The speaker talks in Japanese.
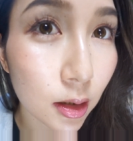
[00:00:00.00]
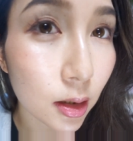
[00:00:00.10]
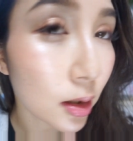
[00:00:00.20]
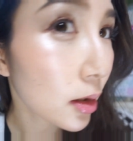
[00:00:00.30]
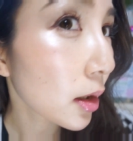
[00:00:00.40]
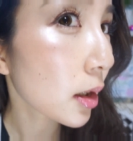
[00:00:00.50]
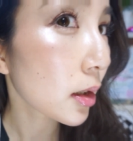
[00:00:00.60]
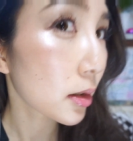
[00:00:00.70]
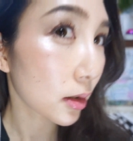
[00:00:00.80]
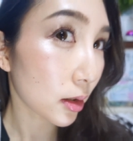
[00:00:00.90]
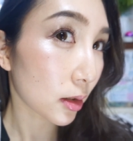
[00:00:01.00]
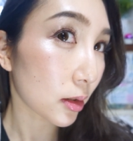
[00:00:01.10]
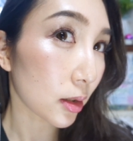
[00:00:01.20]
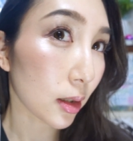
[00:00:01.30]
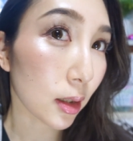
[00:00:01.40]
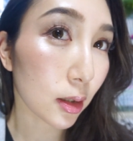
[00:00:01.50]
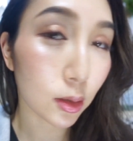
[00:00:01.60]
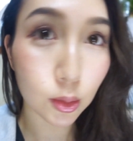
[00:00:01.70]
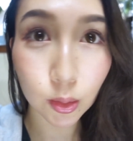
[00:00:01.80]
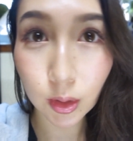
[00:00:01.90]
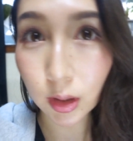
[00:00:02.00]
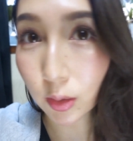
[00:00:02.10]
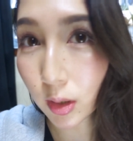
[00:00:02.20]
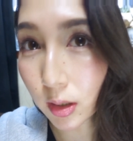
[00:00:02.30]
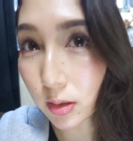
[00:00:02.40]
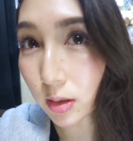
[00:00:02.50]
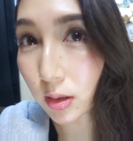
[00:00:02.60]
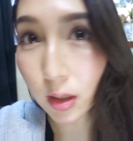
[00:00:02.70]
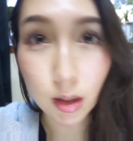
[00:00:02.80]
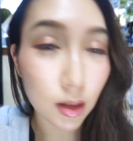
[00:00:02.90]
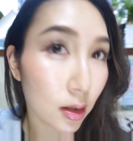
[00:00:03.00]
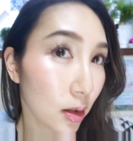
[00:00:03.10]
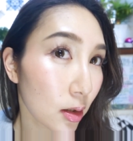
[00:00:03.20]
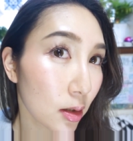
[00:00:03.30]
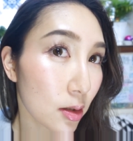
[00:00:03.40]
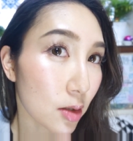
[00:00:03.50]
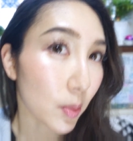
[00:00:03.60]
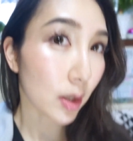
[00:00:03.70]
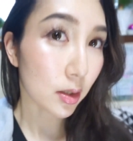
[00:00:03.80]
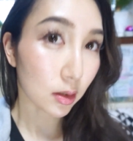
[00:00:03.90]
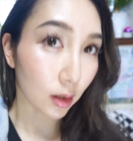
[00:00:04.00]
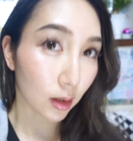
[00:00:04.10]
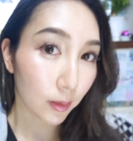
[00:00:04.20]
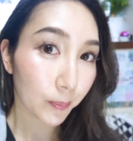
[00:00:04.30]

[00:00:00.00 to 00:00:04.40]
綺麗に出てきてくれてる感じがしました。